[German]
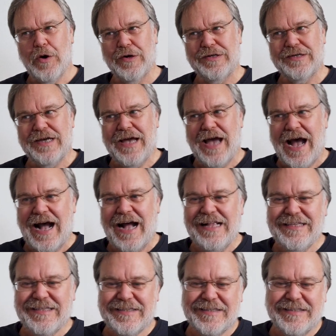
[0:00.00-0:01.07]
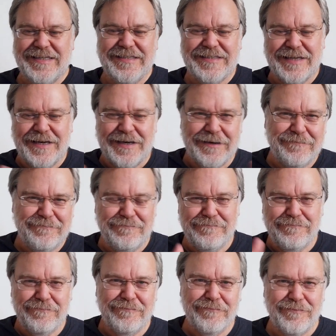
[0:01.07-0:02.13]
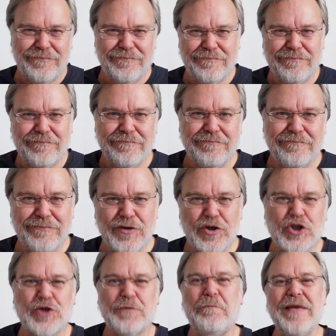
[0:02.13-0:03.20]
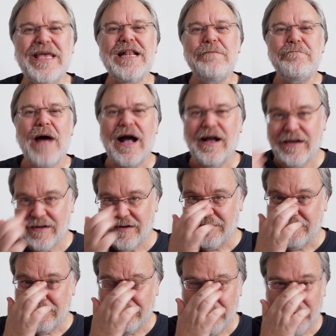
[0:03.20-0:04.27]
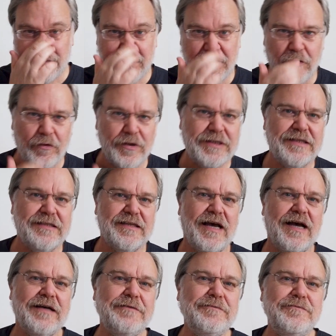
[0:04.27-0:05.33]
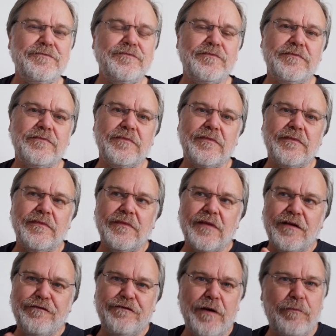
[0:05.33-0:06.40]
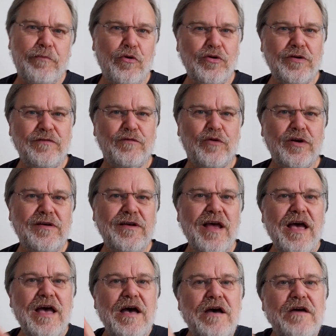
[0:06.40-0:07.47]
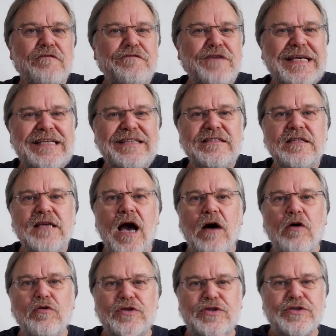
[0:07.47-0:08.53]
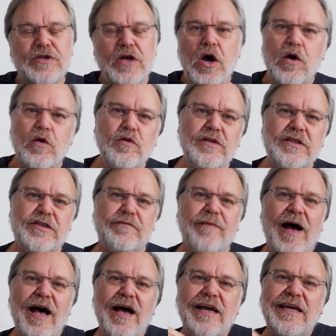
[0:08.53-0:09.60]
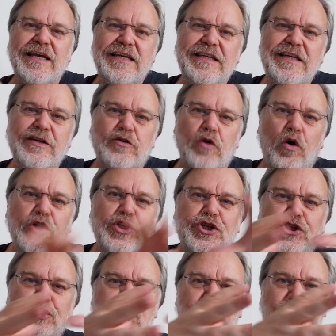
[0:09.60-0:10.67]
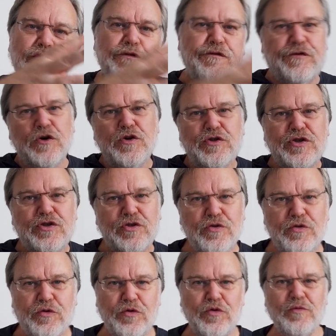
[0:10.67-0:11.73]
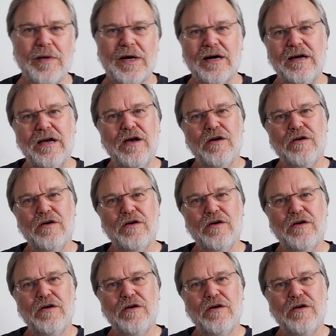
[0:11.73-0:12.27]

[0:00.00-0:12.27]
Und als diese Spielbanken, würde man heute sagen, verboten wurden, wichen sie aus. Und zwar in die deutschen Fürstentümer.